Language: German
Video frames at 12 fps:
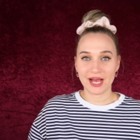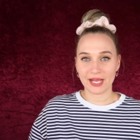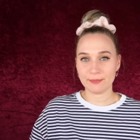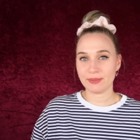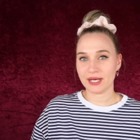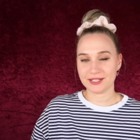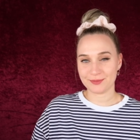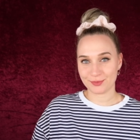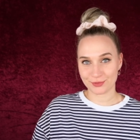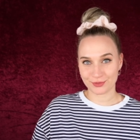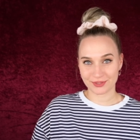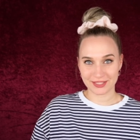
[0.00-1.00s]
Ein paar der
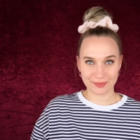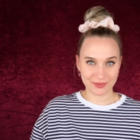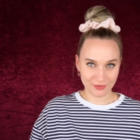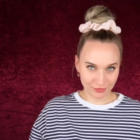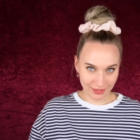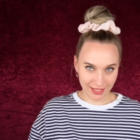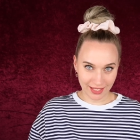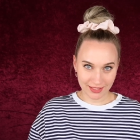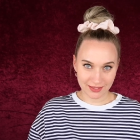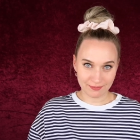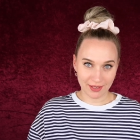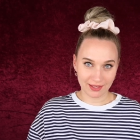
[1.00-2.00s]
Produkte habt ihr
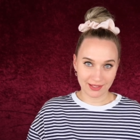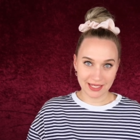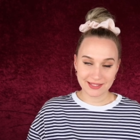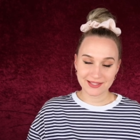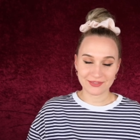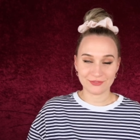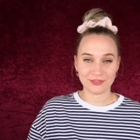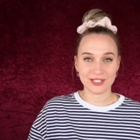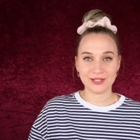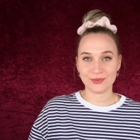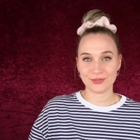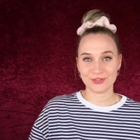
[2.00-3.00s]
vielleicht in meinen letzten
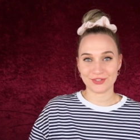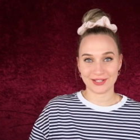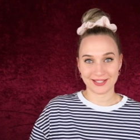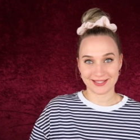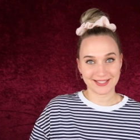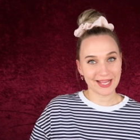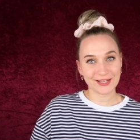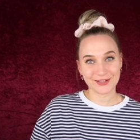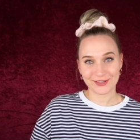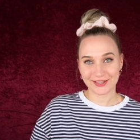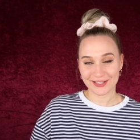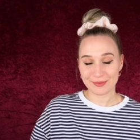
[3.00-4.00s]
Videos schon entdecken
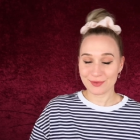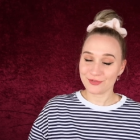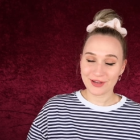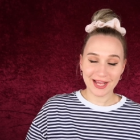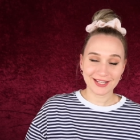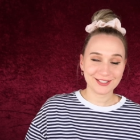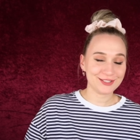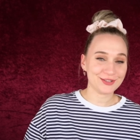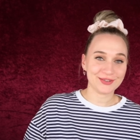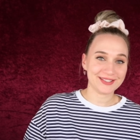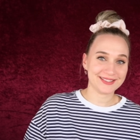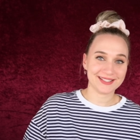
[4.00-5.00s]
können, aber für alle, die
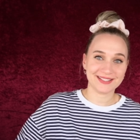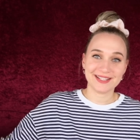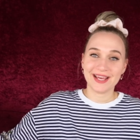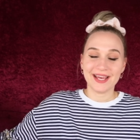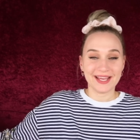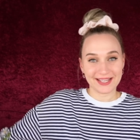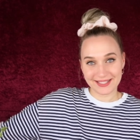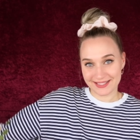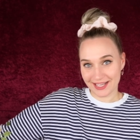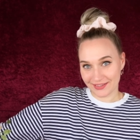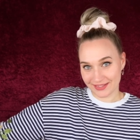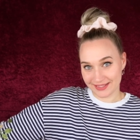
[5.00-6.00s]
neu sind, ich
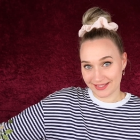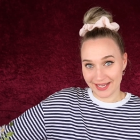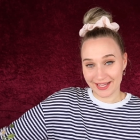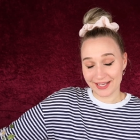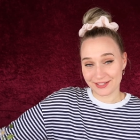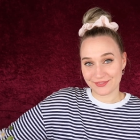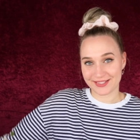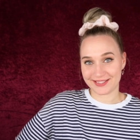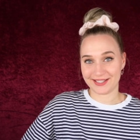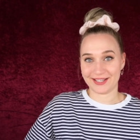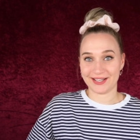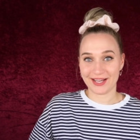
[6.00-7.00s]
zeige euch sehr gerne, was
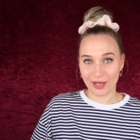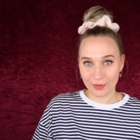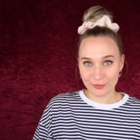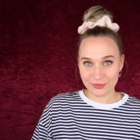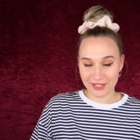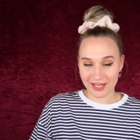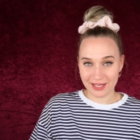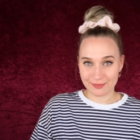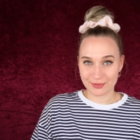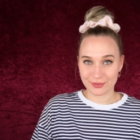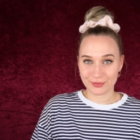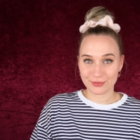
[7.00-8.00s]
ich gekauft
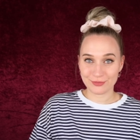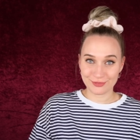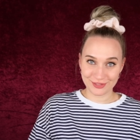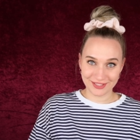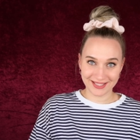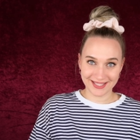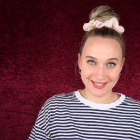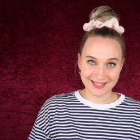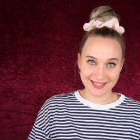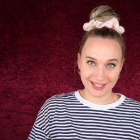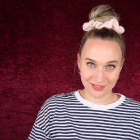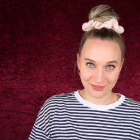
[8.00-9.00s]
habe und wünsche euch
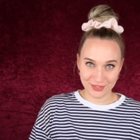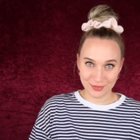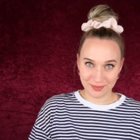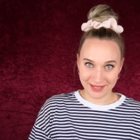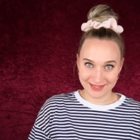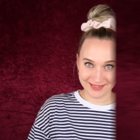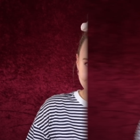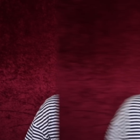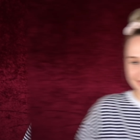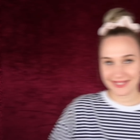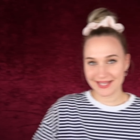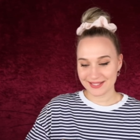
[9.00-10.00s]
jetzt ganz viel Spaß.
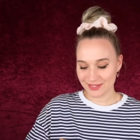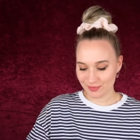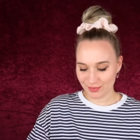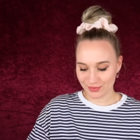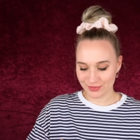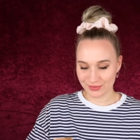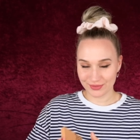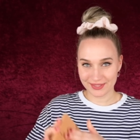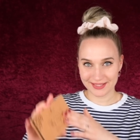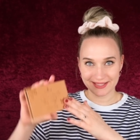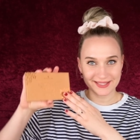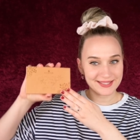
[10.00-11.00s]
Das erste
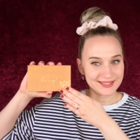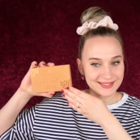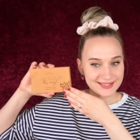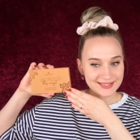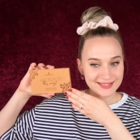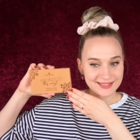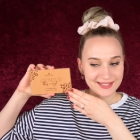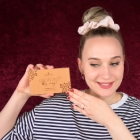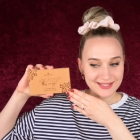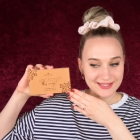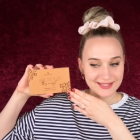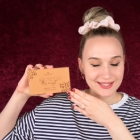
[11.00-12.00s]
Produkt ist
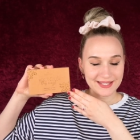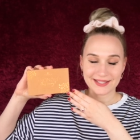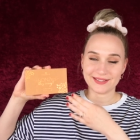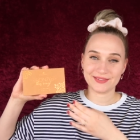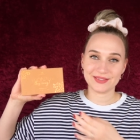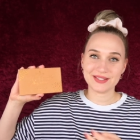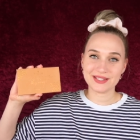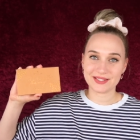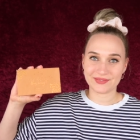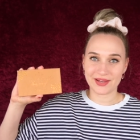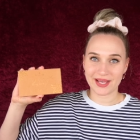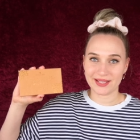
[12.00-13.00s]
dieses hier und
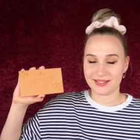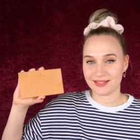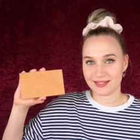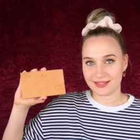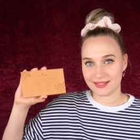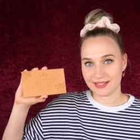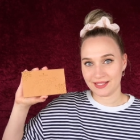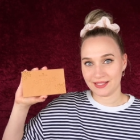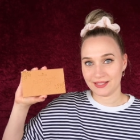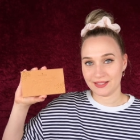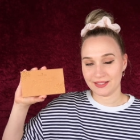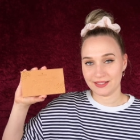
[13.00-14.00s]
zwar ist es
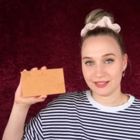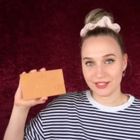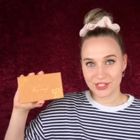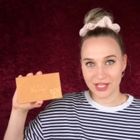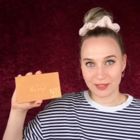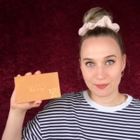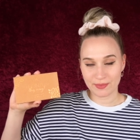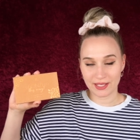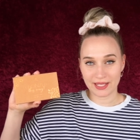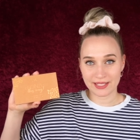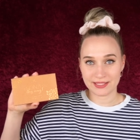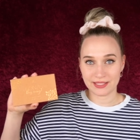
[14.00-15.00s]
die
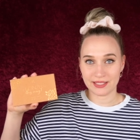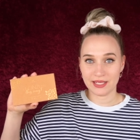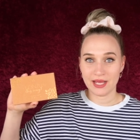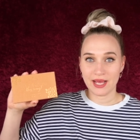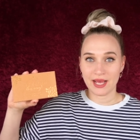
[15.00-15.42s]
Lidschattenpalette